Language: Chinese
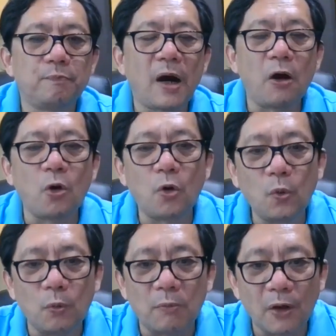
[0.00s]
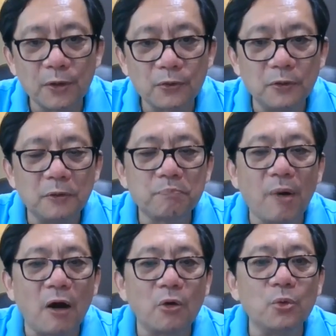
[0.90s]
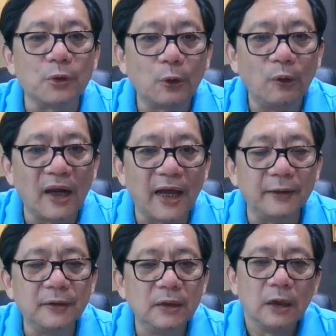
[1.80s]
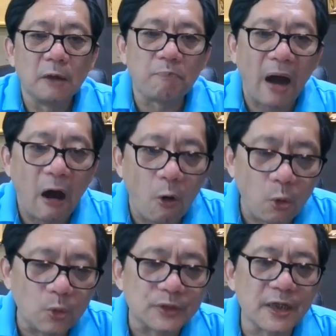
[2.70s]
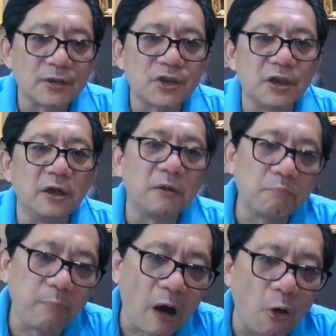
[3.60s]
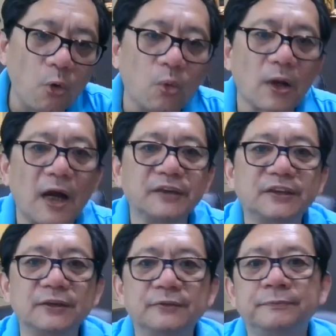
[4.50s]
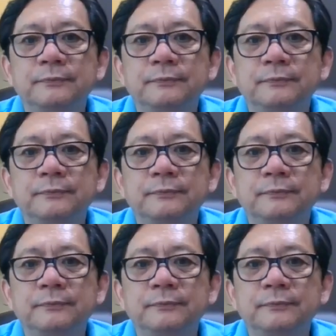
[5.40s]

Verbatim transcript: 保护毛泽东、保护周恩来、保护江青、保护康生，